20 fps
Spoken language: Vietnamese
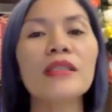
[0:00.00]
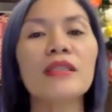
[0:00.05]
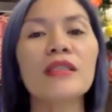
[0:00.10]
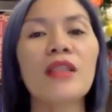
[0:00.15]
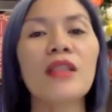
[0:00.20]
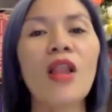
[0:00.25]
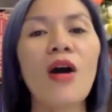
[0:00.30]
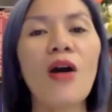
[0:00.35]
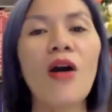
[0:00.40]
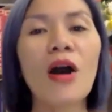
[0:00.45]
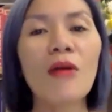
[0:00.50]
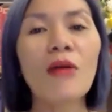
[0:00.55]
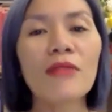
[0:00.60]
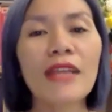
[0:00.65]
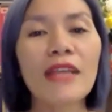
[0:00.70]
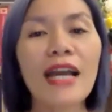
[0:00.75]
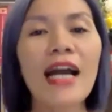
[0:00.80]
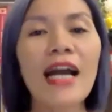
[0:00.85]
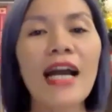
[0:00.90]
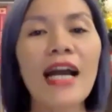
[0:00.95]
Lo Hồng
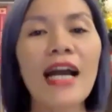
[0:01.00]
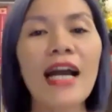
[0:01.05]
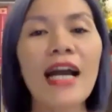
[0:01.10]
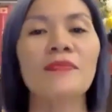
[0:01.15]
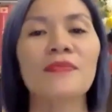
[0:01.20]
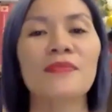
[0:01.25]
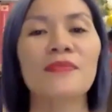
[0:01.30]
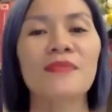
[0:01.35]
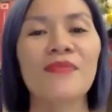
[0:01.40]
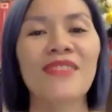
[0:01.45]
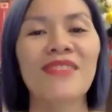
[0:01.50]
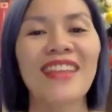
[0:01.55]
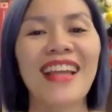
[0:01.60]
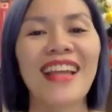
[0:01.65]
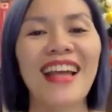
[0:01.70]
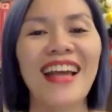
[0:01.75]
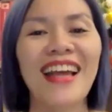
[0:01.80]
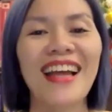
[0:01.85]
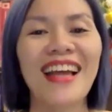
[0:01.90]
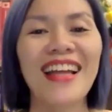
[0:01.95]
nha.
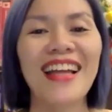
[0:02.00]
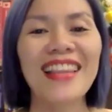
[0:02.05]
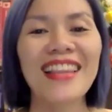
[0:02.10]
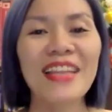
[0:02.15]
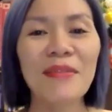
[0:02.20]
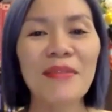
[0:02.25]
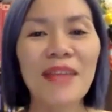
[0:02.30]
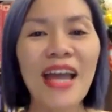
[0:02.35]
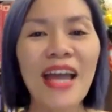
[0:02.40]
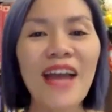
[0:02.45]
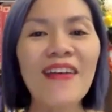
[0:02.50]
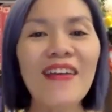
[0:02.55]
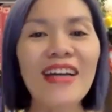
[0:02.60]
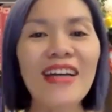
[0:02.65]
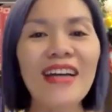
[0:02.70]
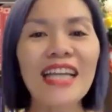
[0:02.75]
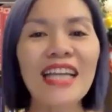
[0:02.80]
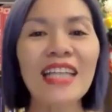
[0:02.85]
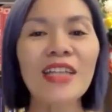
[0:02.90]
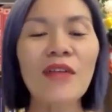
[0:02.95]
Tiếp theo ạ,
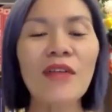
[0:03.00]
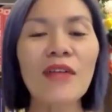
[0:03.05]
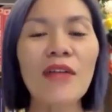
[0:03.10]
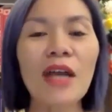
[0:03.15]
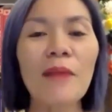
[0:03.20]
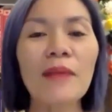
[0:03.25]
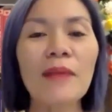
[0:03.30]
thành công ngày hôm